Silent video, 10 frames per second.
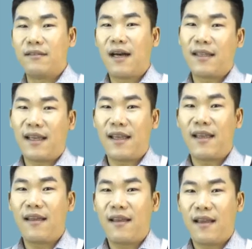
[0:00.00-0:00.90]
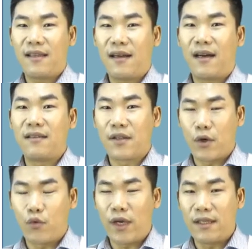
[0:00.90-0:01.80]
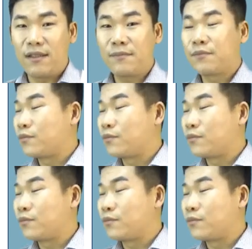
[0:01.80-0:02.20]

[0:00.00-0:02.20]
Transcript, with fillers: 하나에 해당하는 경우에는